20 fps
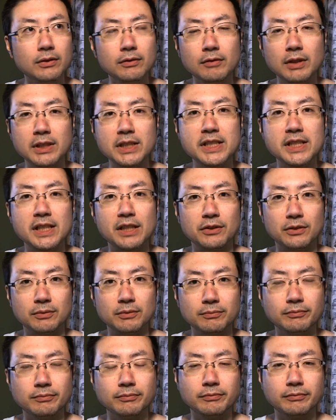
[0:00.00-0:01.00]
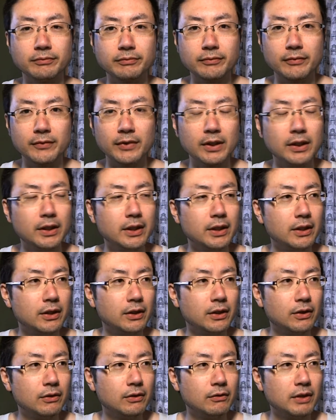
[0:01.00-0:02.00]
あっちらの
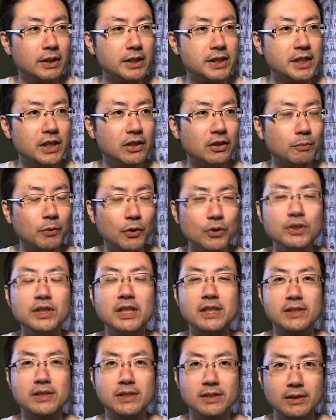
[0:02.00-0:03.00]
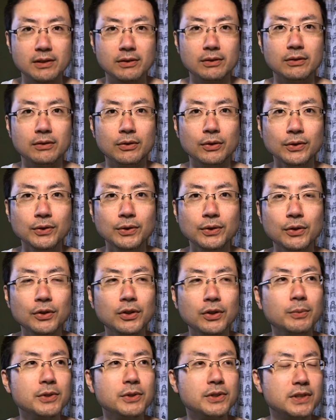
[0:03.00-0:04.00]
あっちらのボスです本
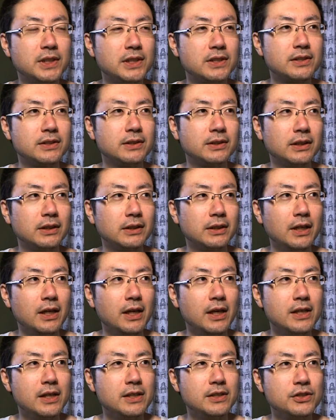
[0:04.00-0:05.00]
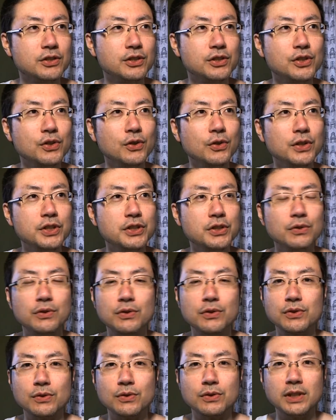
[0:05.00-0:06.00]
当のボスです、えー、首相以上
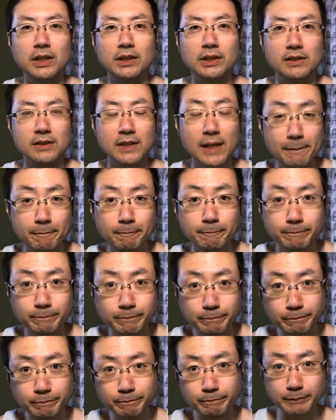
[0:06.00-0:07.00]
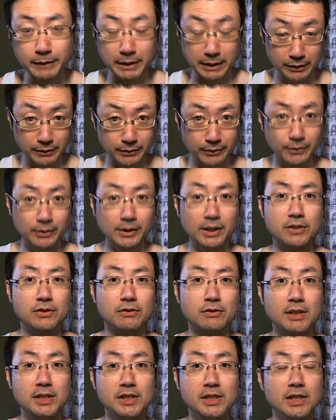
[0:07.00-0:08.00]
の存在ですなまあ俺たち
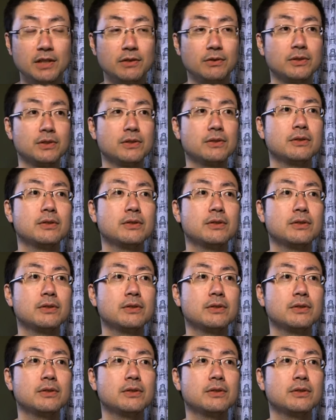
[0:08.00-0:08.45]
のわっちゃの